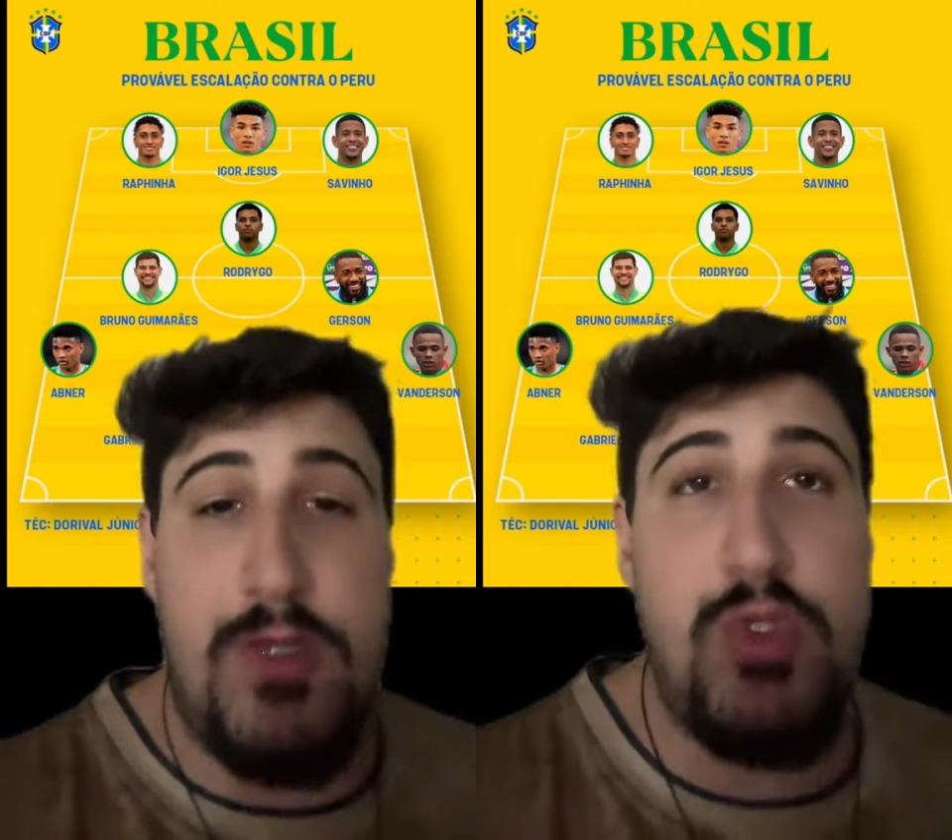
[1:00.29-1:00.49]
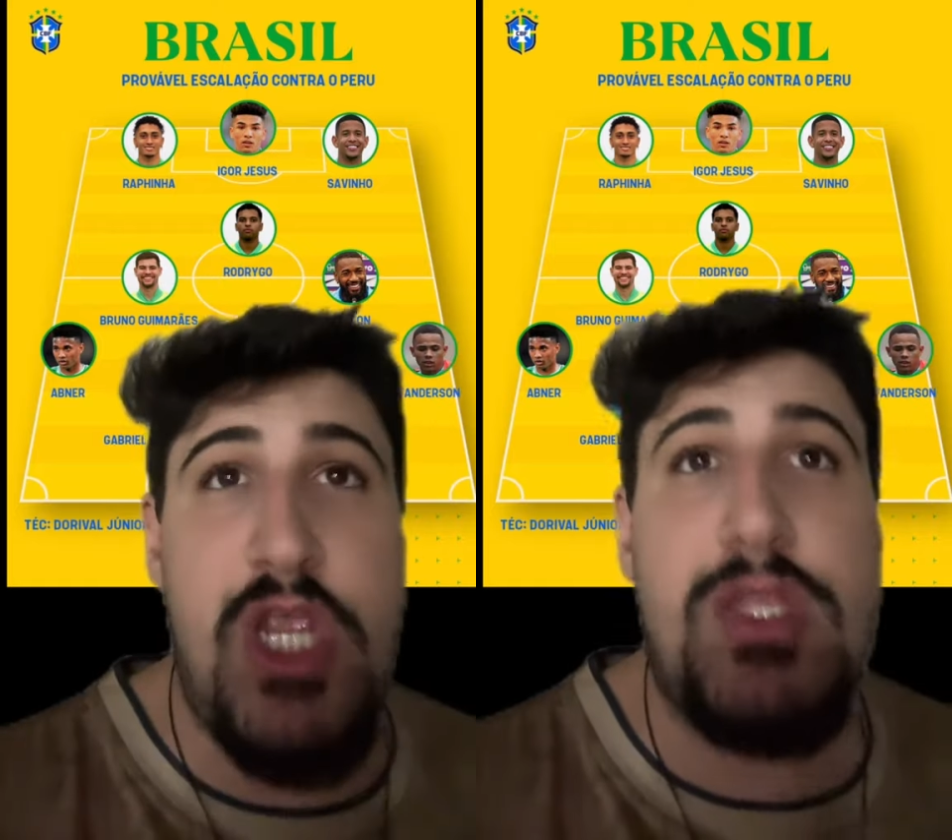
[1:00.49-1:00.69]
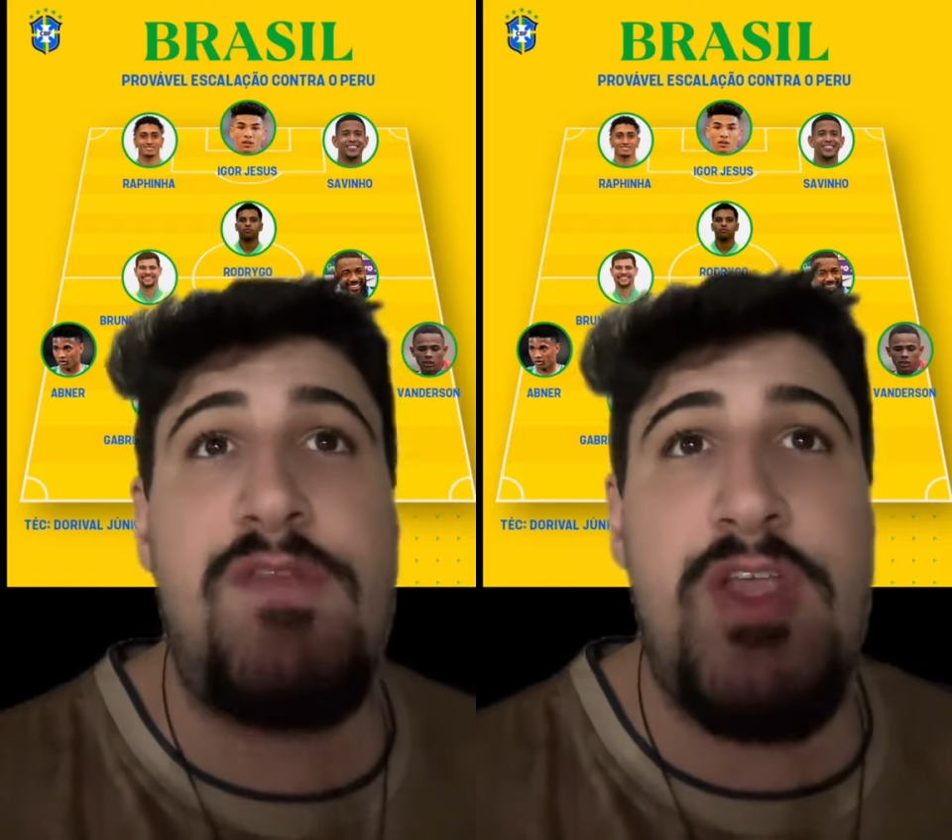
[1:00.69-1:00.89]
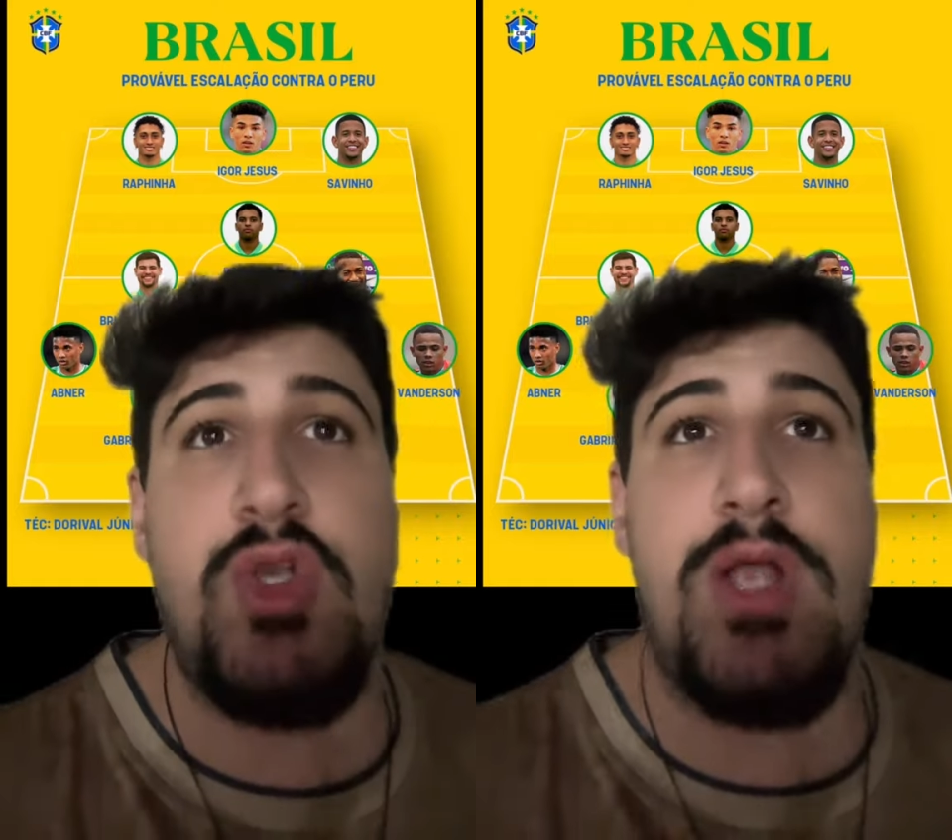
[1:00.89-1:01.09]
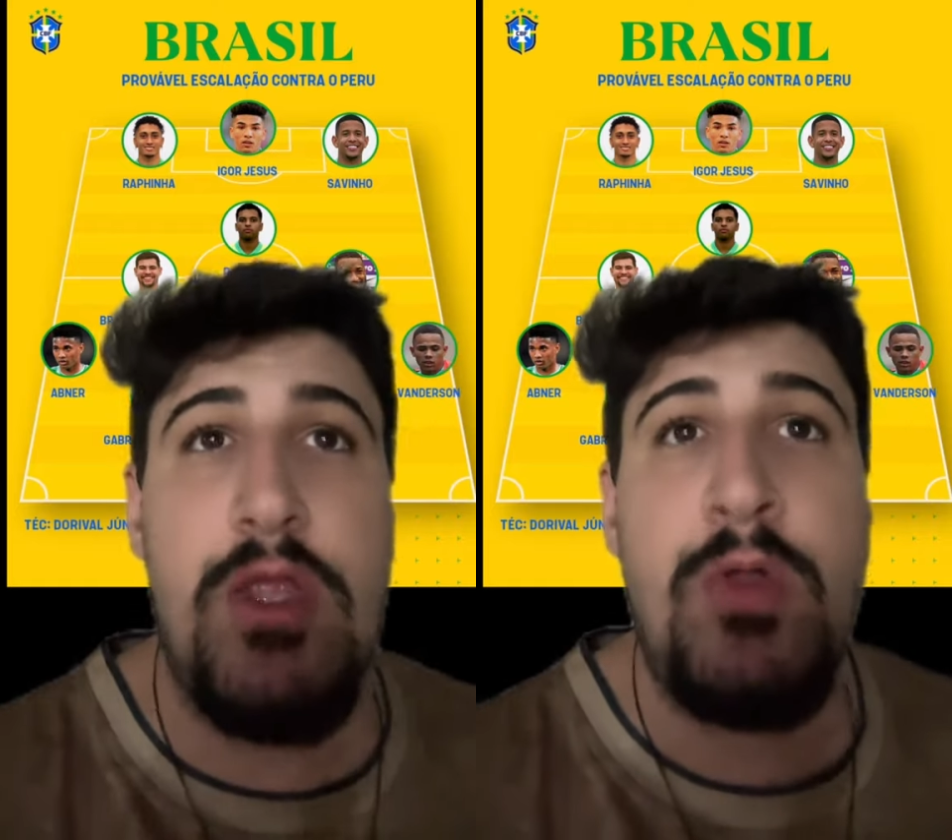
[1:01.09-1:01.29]
do jeito que vem
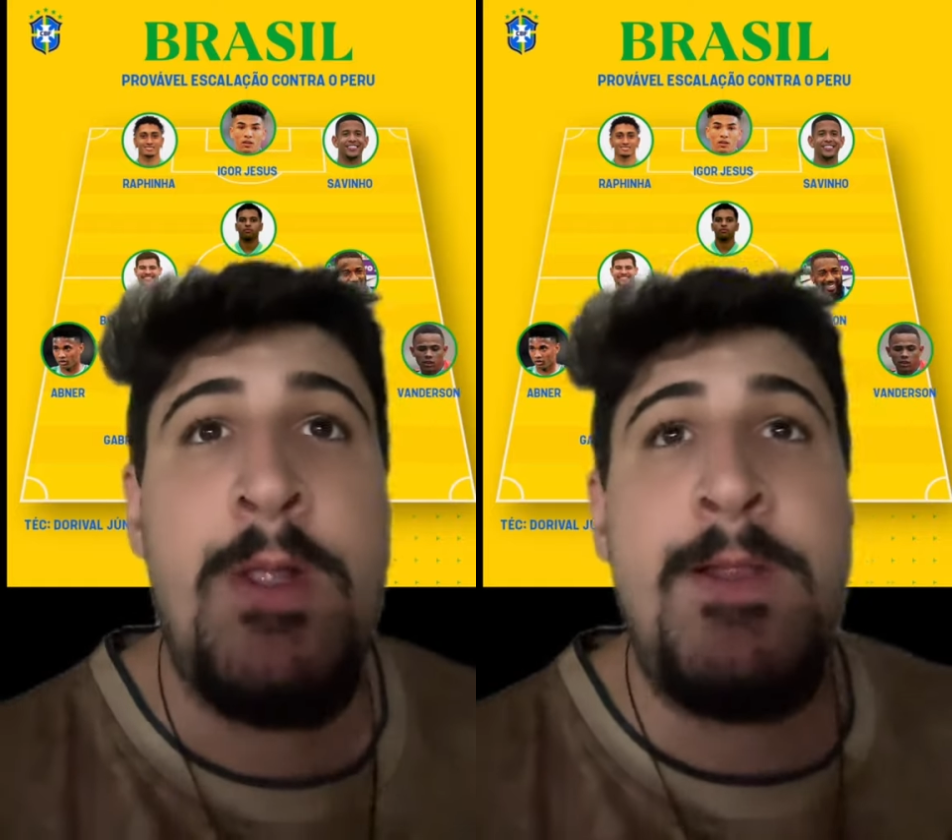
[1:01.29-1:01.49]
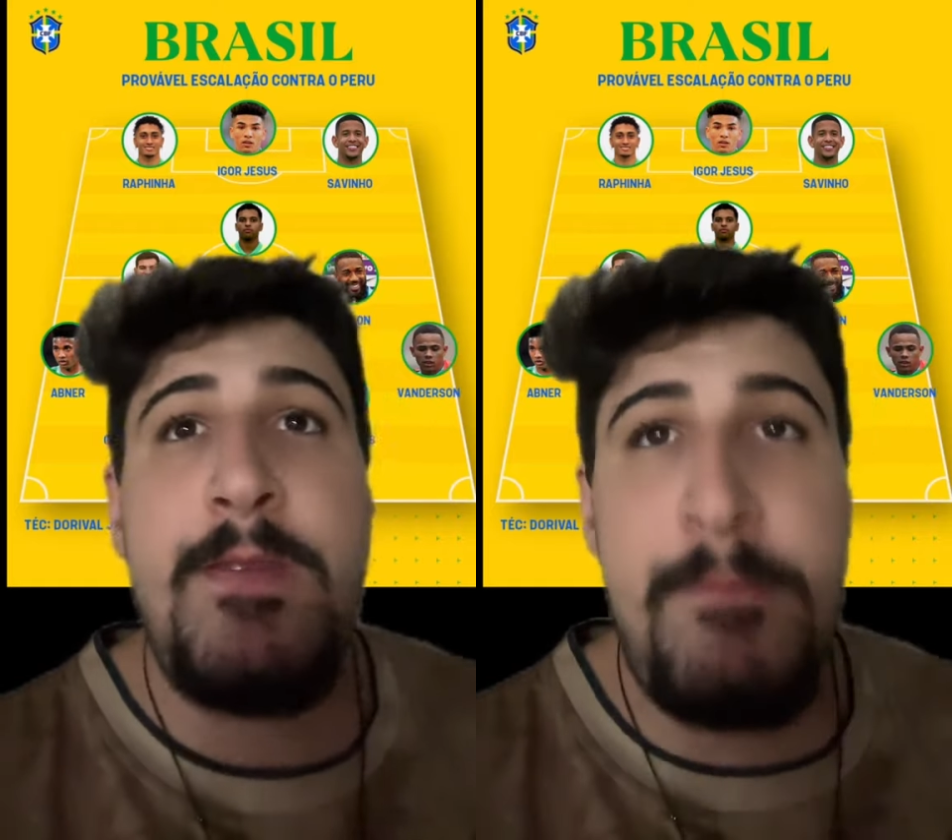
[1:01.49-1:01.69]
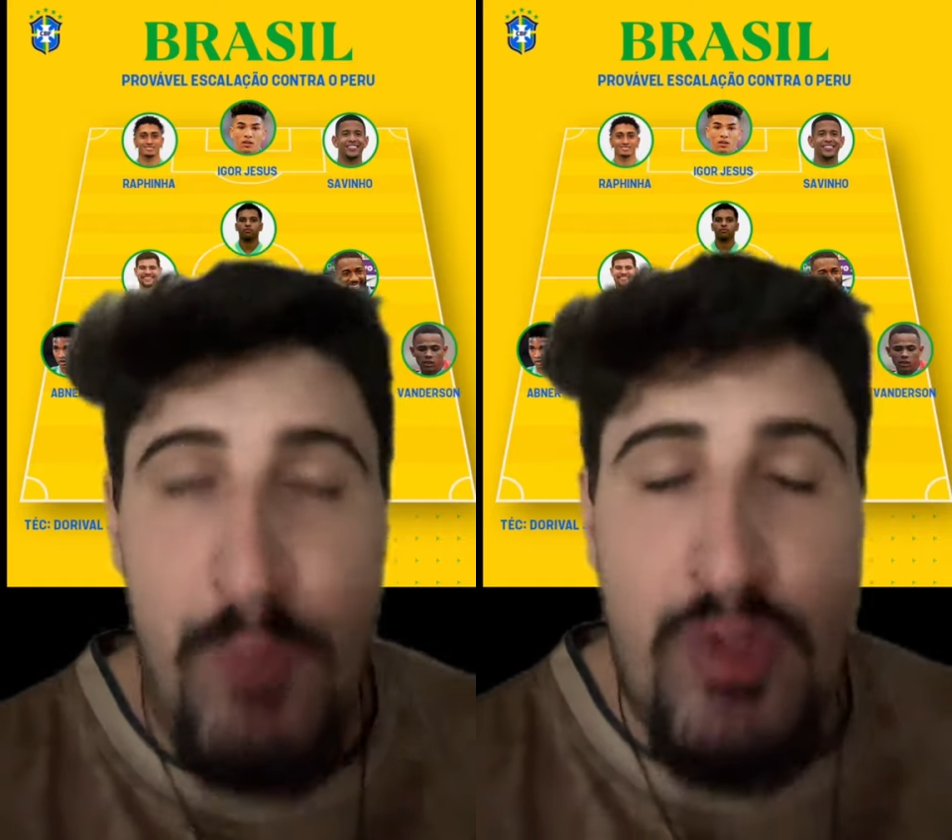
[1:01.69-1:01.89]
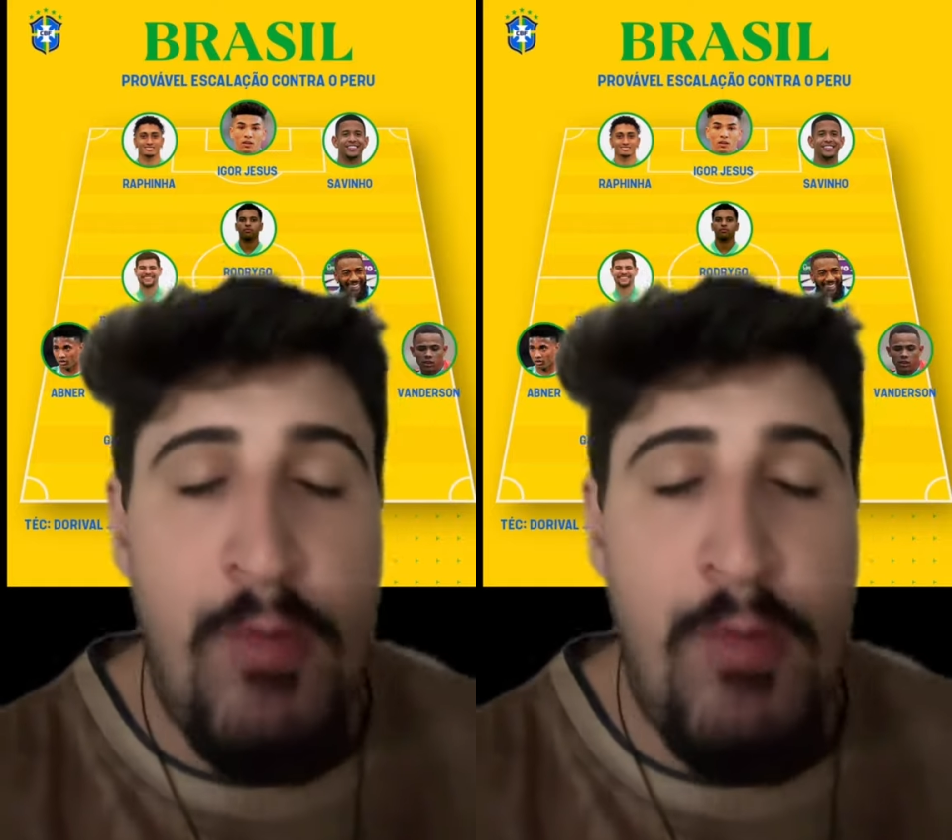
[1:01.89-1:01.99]
jogando muito